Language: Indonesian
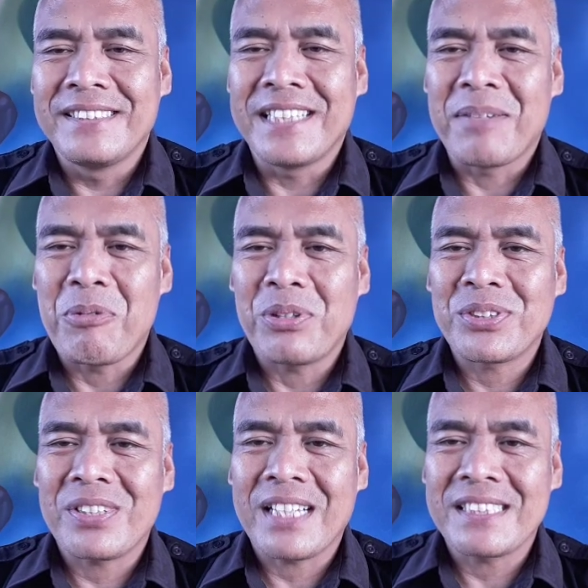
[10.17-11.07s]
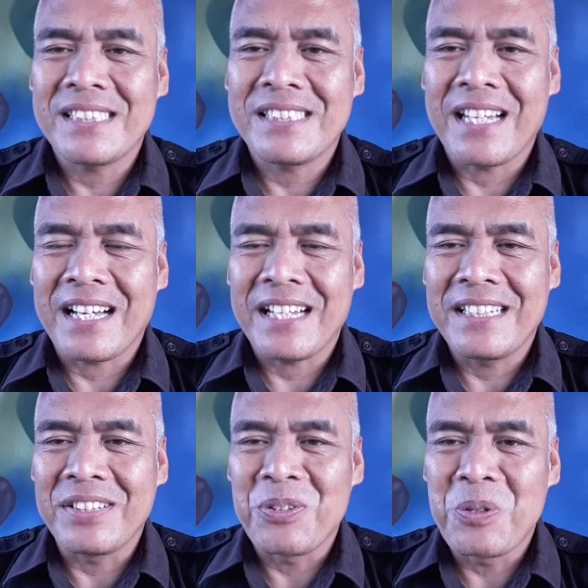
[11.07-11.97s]
Yang mau konsultasi silahkan
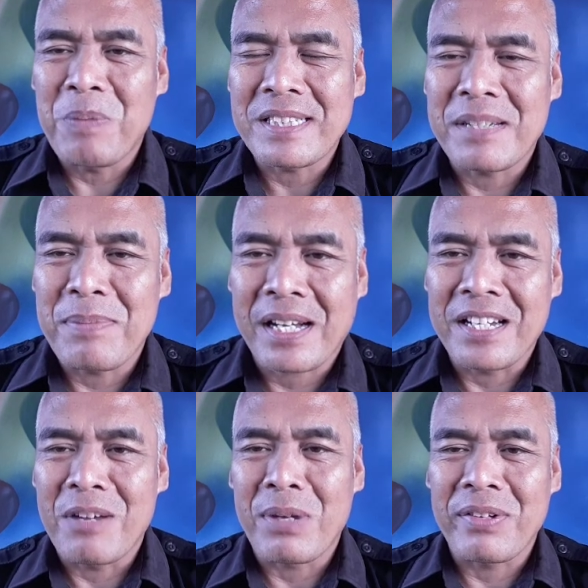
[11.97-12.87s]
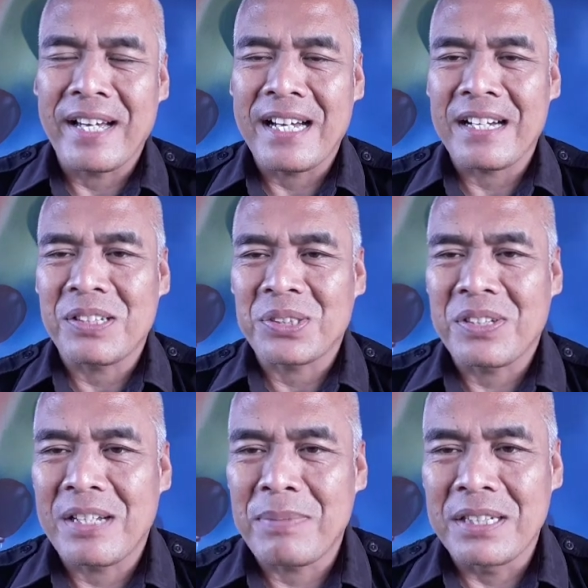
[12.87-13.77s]
ditunggu Pak Sabar di nomor WA
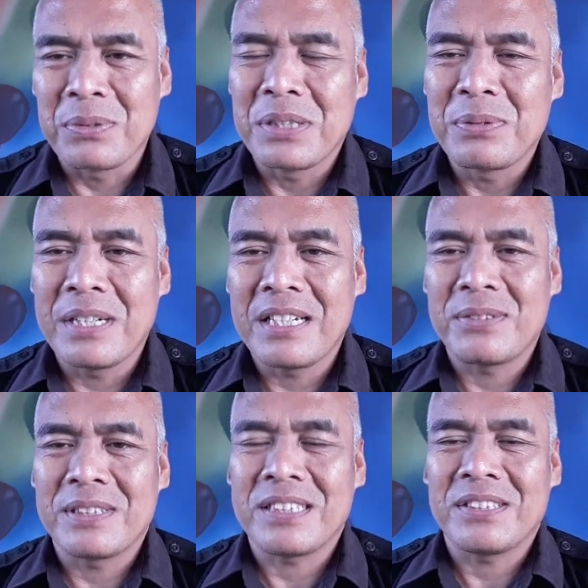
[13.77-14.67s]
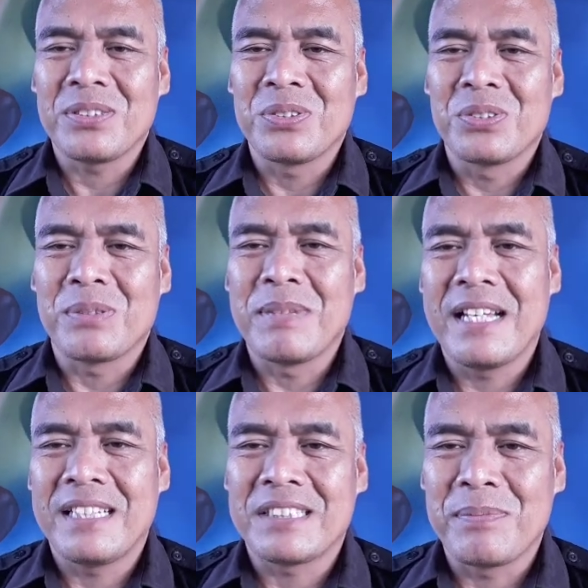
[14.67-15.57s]
0822
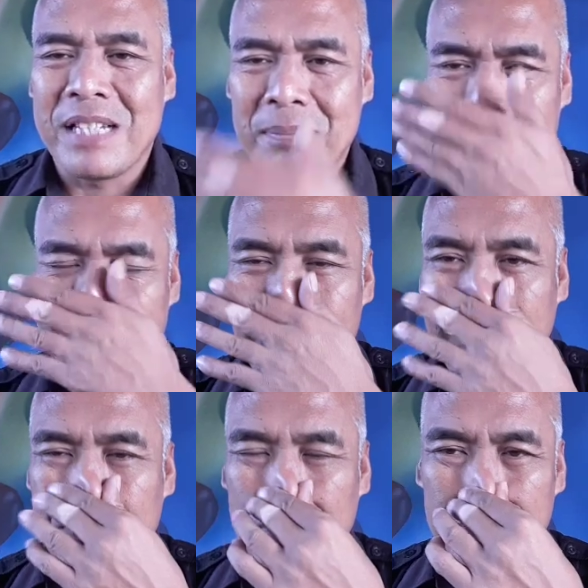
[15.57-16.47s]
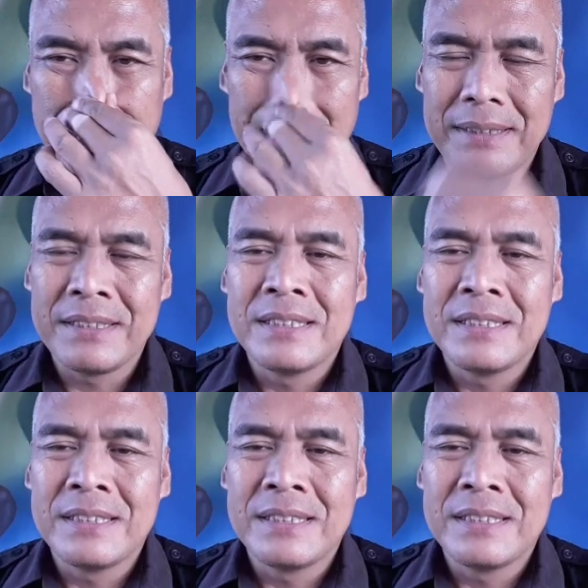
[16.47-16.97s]
2179 9480 ya.